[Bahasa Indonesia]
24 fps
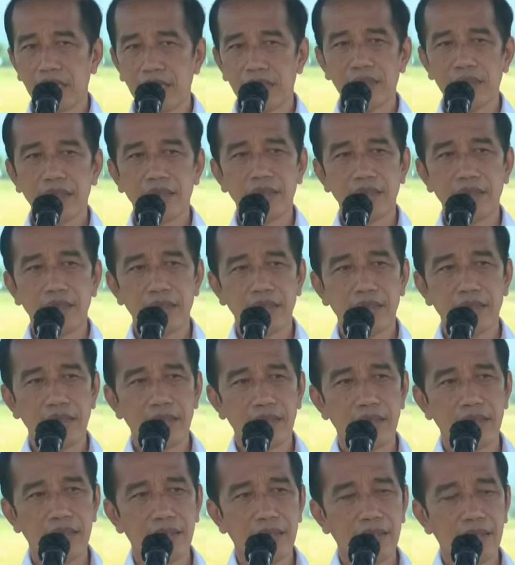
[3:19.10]
dan
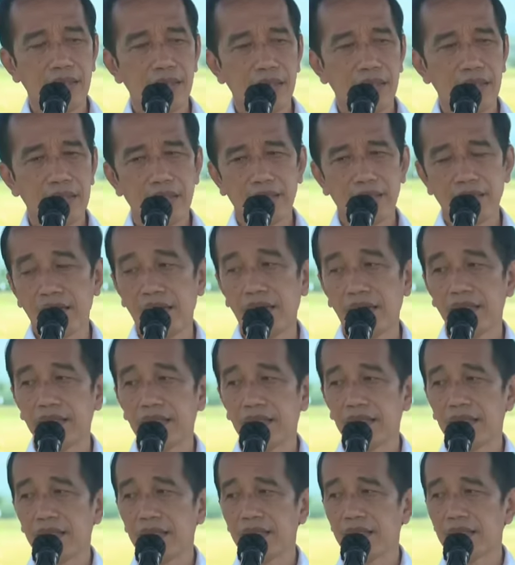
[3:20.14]
hal-hal yang
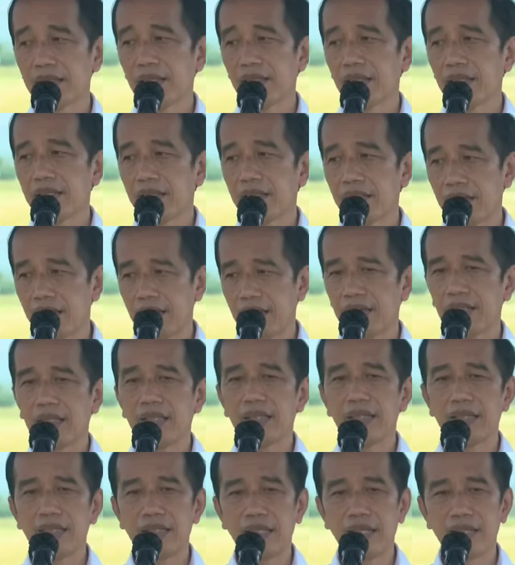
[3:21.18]
lainnya. Saya
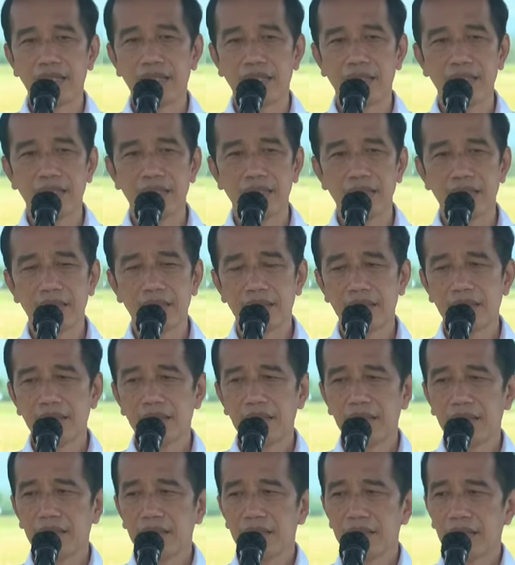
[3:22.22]
kira ini akan
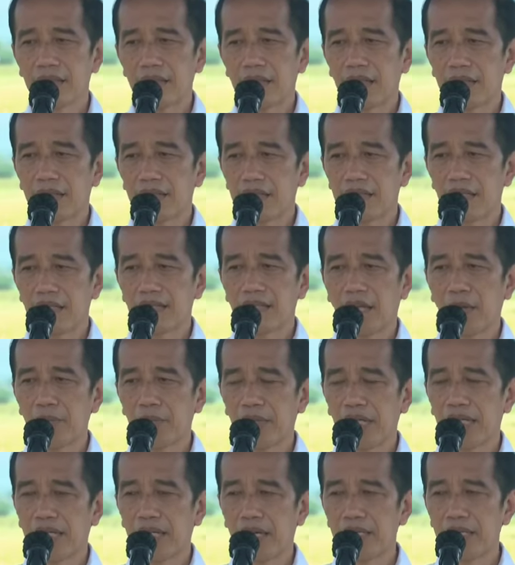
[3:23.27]
tadi saya
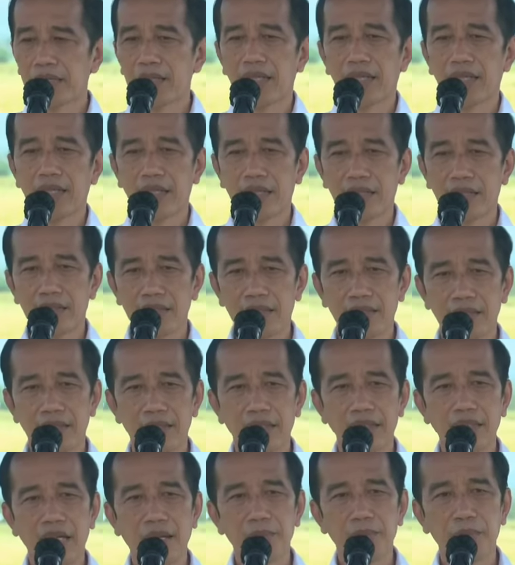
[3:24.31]
sampaikan
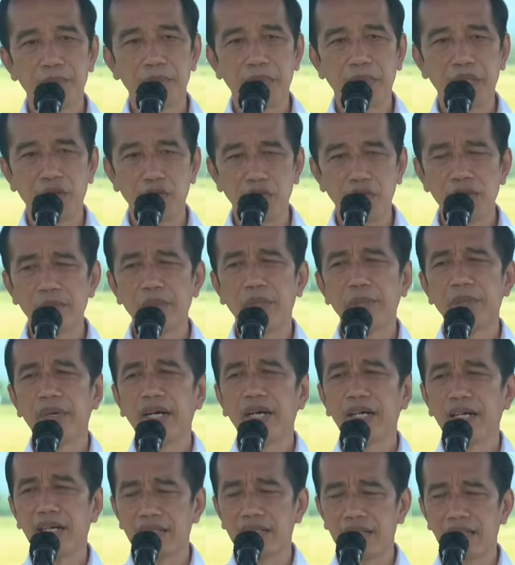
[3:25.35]
akan kita penuhi
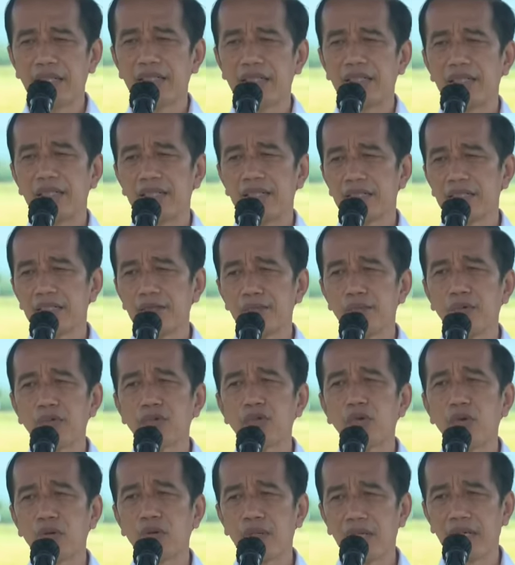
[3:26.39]
memang karena ini
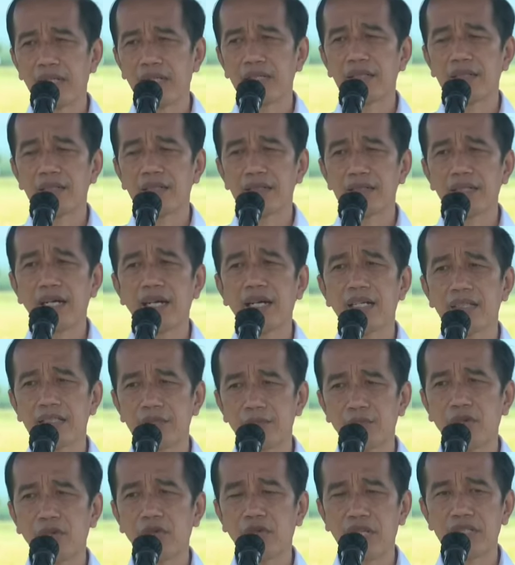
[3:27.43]
dibutuhkan,
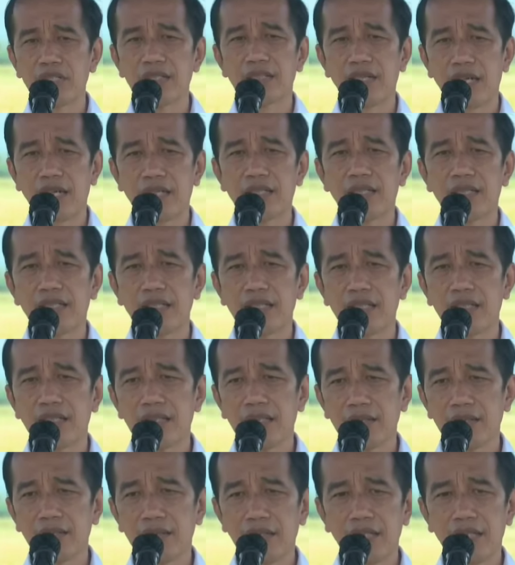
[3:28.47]
sangat dibutuhkan sekali
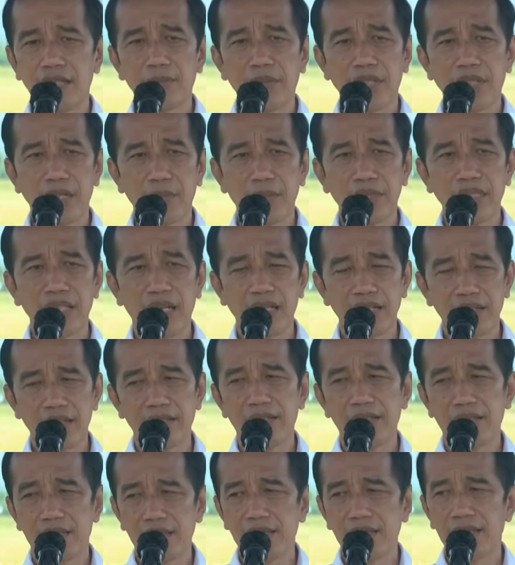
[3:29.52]
oleh para
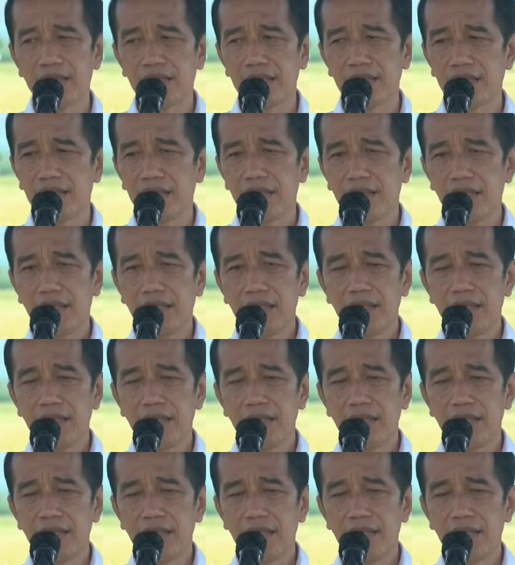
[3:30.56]
petani di sini.